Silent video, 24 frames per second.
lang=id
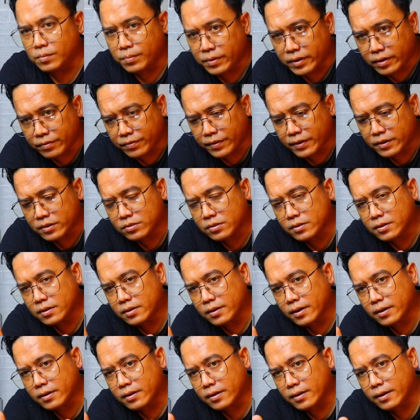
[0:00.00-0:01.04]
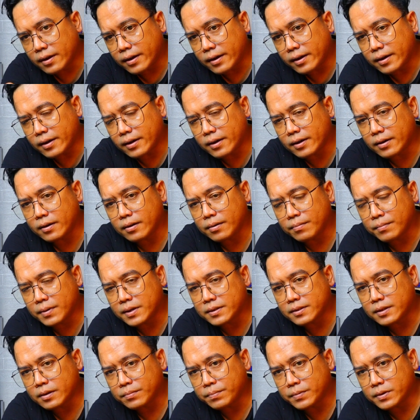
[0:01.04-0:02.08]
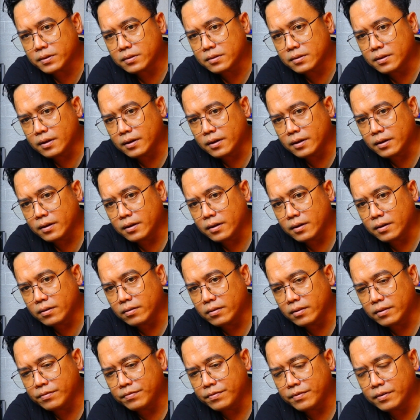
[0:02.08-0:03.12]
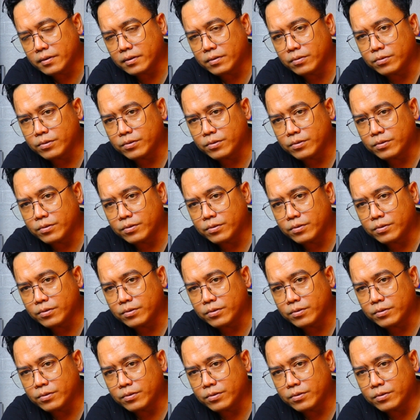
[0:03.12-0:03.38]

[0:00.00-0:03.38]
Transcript: Tobacco Fanny sendiri adalah masterpiece dari Olivia